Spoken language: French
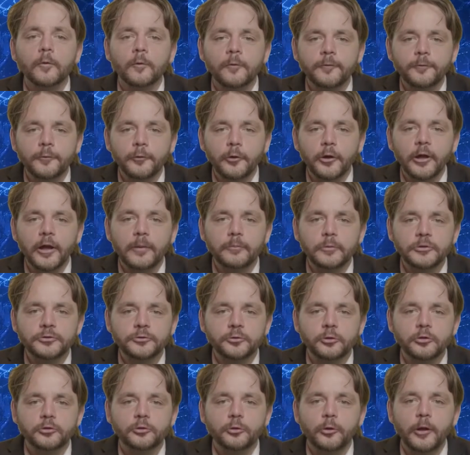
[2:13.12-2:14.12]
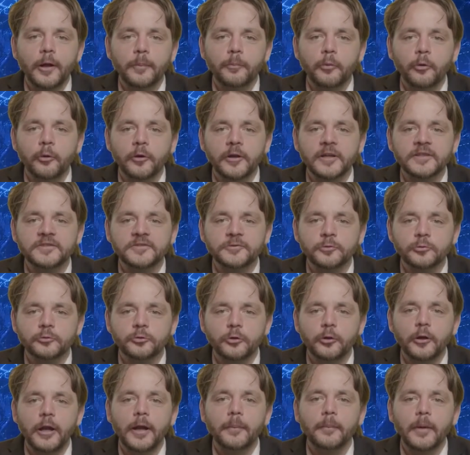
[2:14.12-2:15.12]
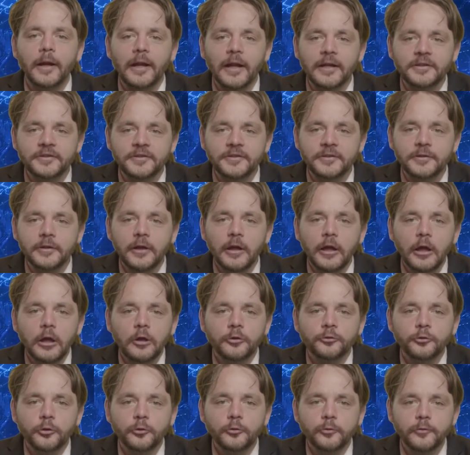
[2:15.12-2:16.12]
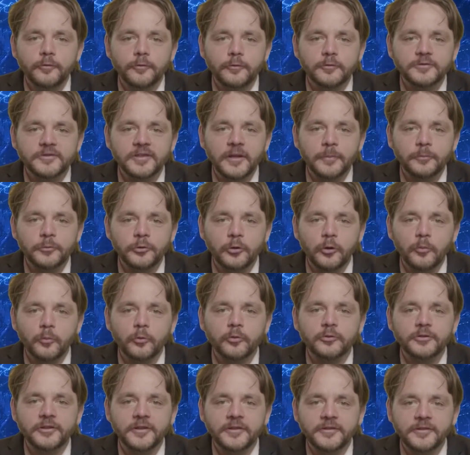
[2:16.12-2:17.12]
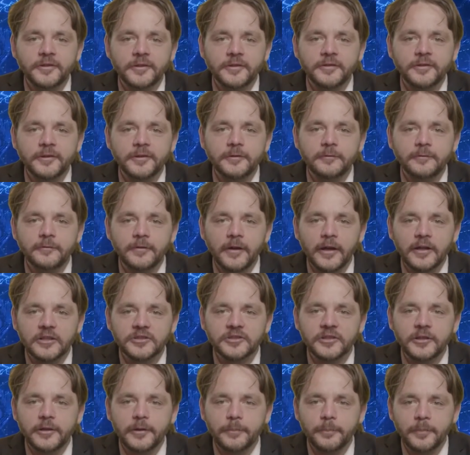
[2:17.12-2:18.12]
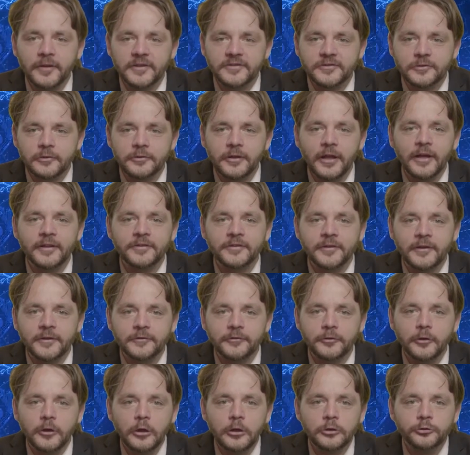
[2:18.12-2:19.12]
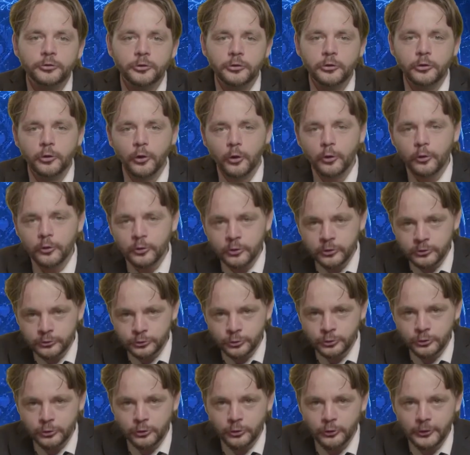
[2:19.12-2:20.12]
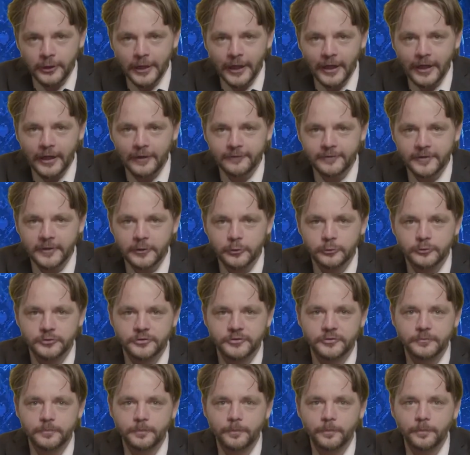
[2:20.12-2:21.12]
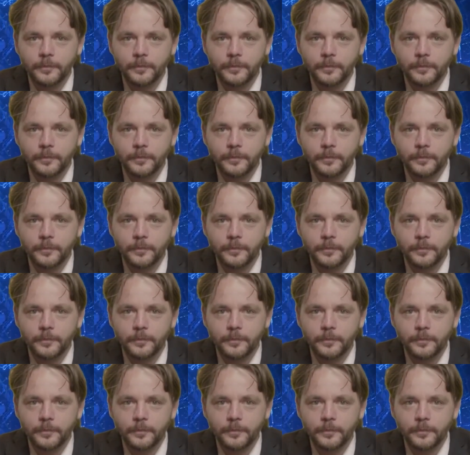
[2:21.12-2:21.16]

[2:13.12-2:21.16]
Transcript: Au fur et à mesure de la progression de la maladie, de nouveaux symptômes ont été découverts chez les personnes atteintes du, du coronavirus.